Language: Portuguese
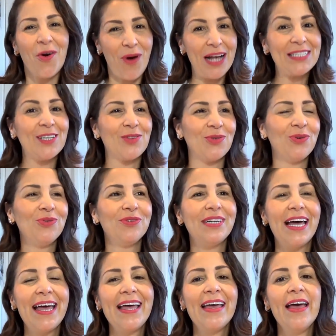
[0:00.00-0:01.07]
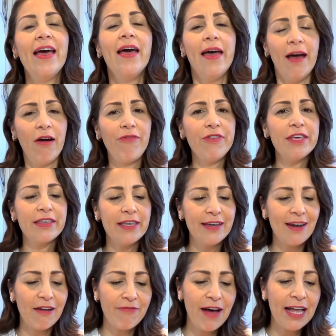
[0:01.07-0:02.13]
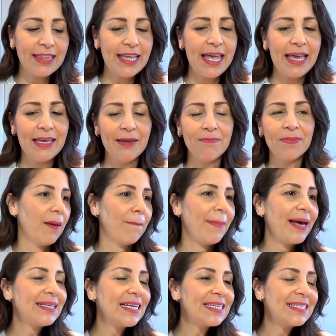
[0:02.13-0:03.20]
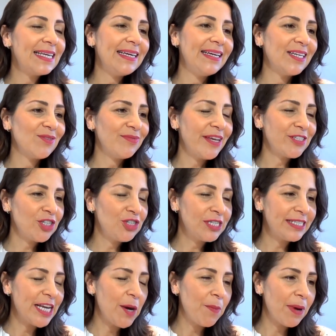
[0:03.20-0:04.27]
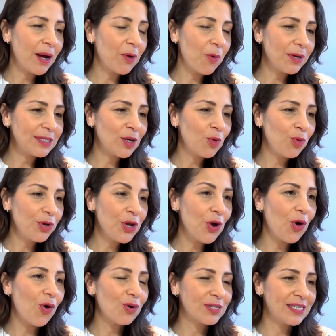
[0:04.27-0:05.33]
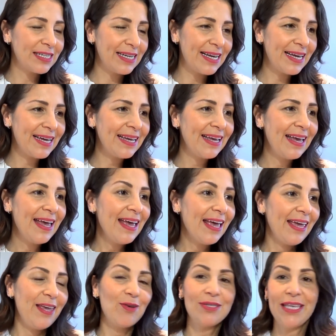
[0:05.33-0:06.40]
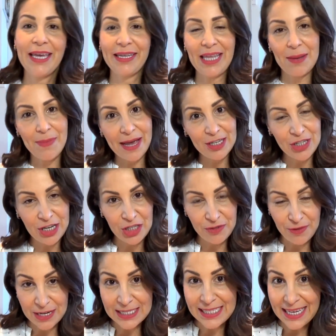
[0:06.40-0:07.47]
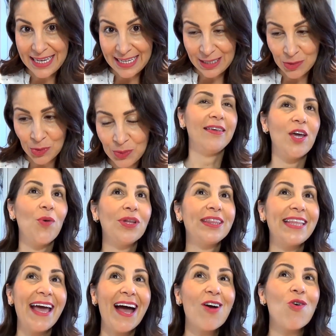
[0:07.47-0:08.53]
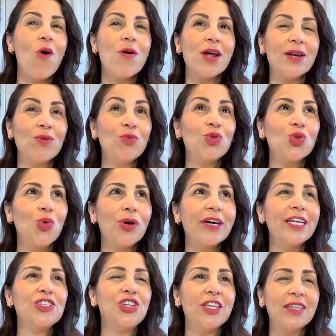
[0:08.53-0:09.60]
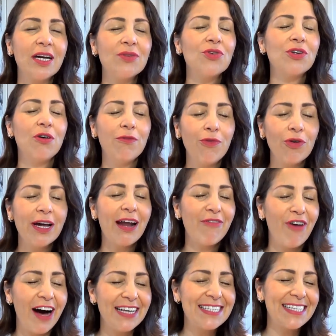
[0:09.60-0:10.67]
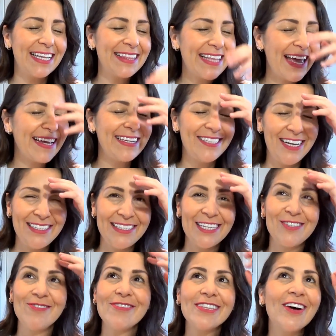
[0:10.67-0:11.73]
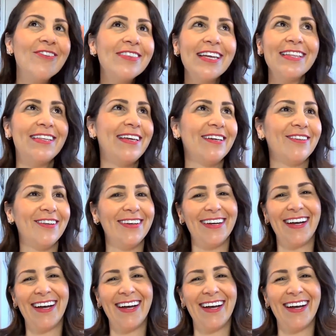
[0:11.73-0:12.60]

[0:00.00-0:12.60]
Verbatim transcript: quase tudo, né? Eu vim aqui gravar a tag. Mas assim, não deixa de ser uma coisa curiosa, né? E eu sei que tem mais gente fazendo. E eu até agora não tô acreditando que eu vou gravar essa tag, gente. Vocês não estão entendendo.